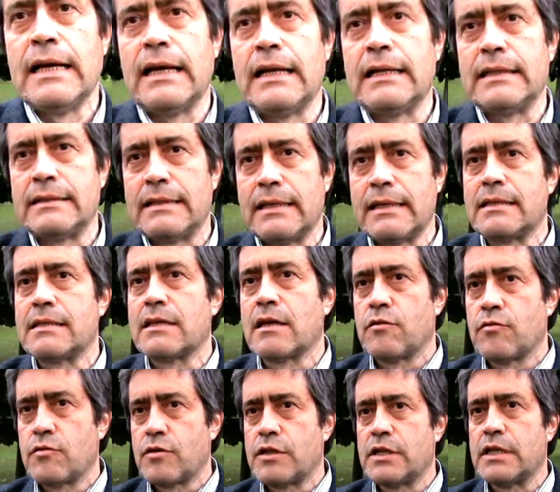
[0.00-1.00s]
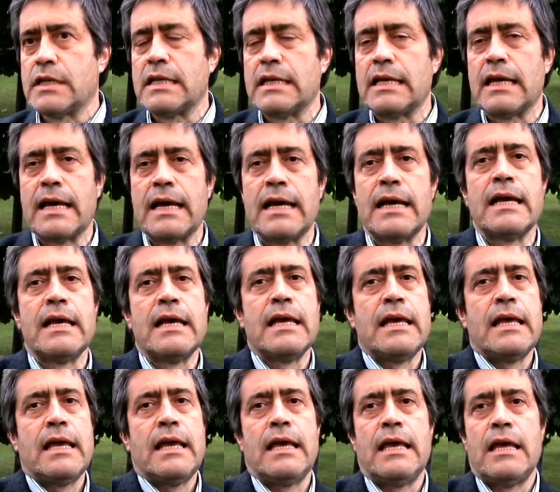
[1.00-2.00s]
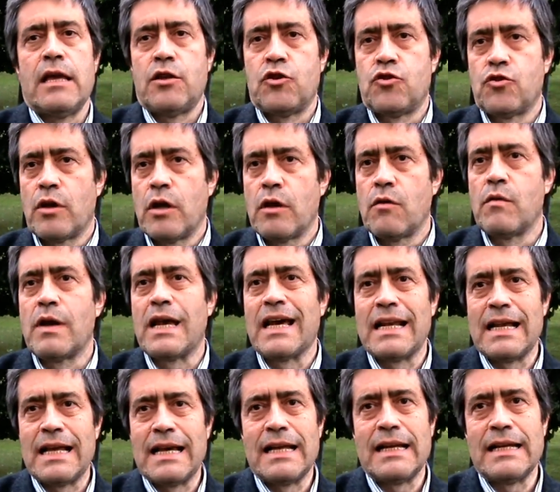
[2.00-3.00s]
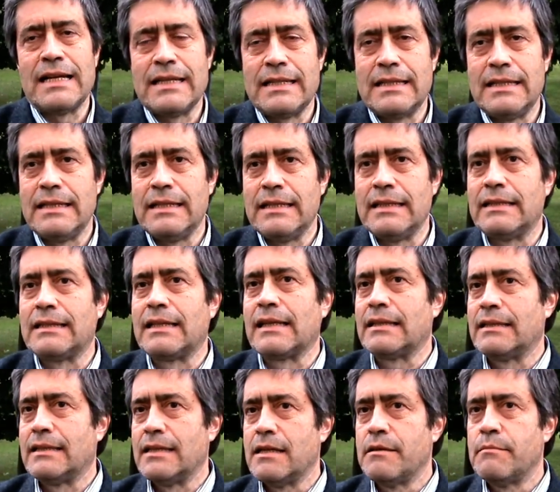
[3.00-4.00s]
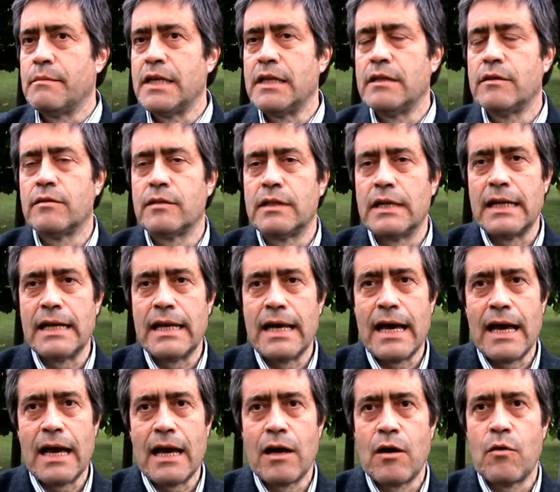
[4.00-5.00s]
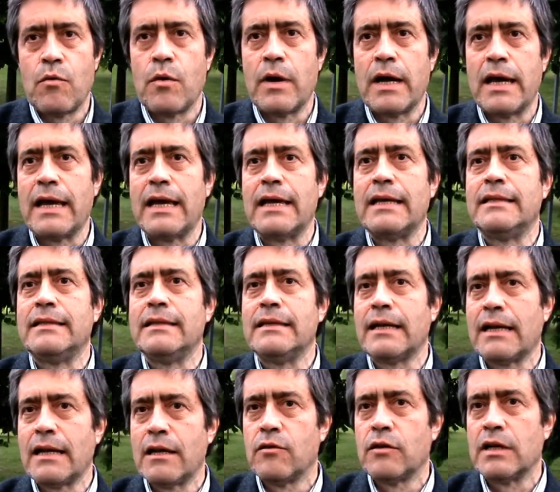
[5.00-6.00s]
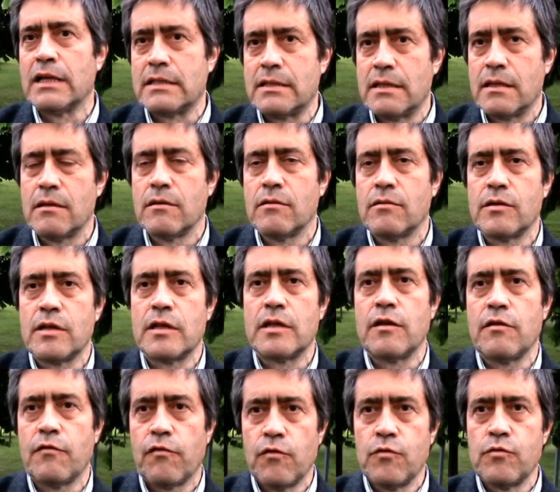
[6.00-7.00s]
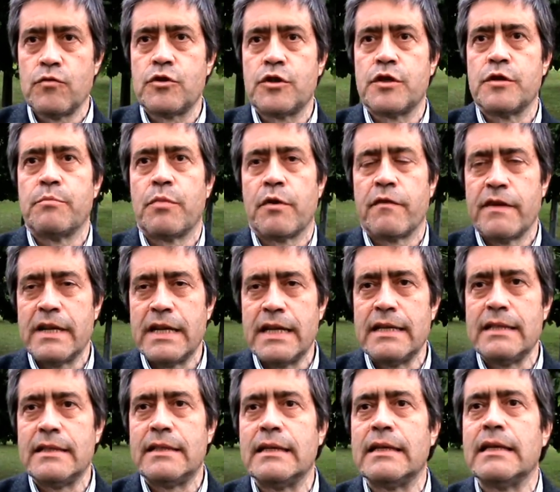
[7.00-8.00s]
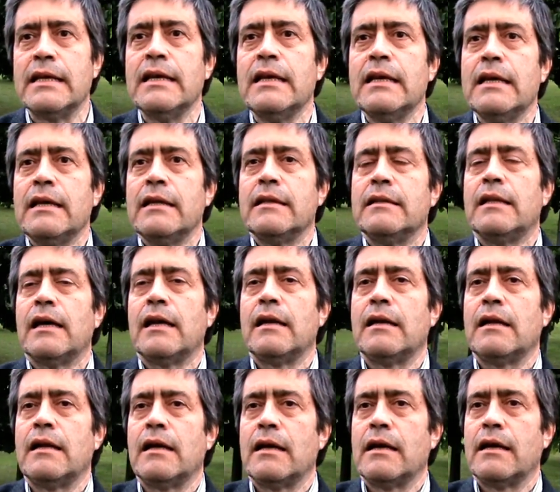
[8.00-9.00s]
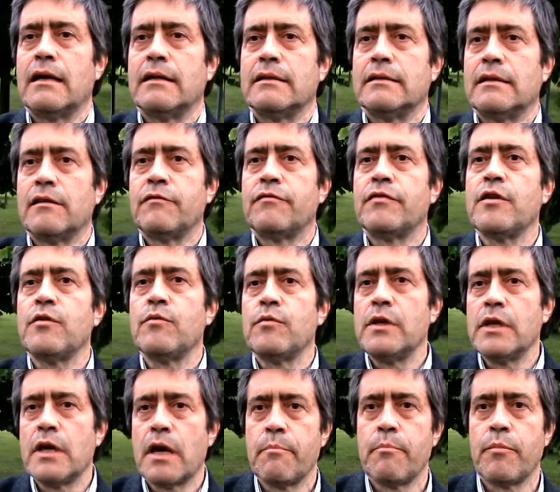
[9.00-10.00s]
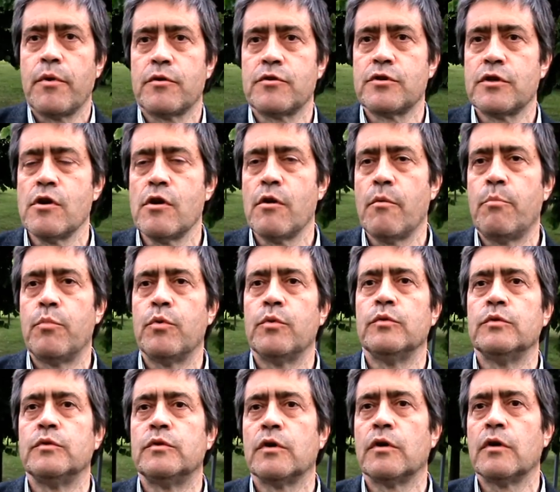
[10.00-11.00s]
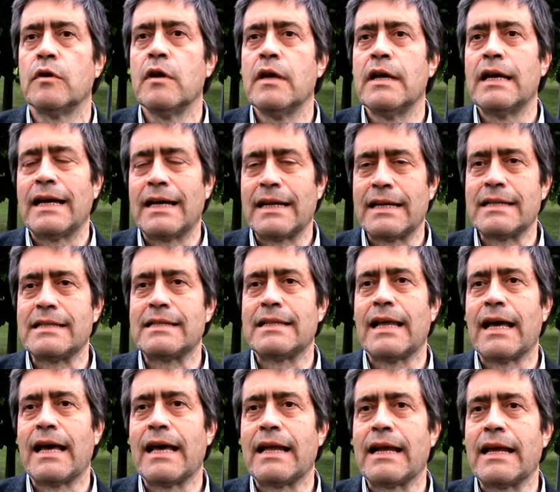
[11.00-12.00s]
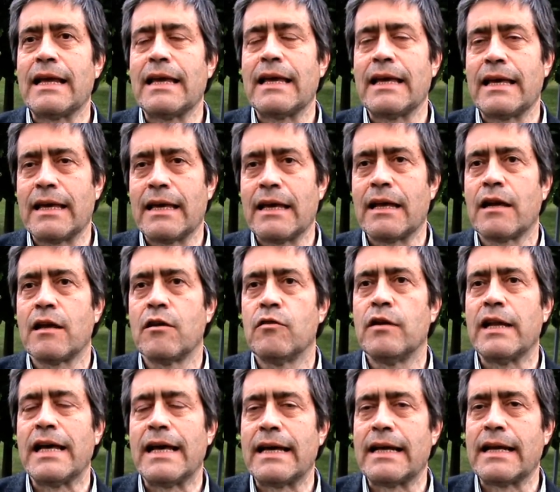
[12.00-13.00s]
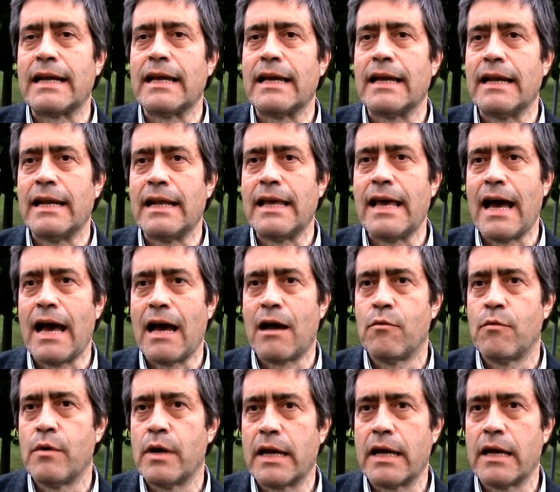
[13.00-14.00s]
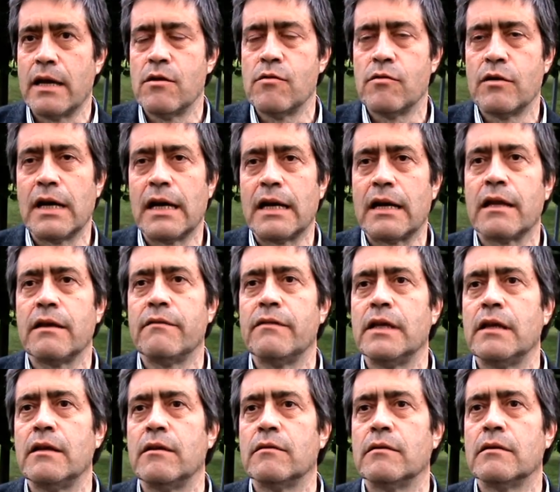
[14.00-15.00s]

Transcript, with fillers: alla terza corsia, e cioè un canale di trattenimento delle acque e di regolazione dei flussi provenienti dal, dal, Friuli che possano appunto arrestare e regolare le acque. Eh, scusi se,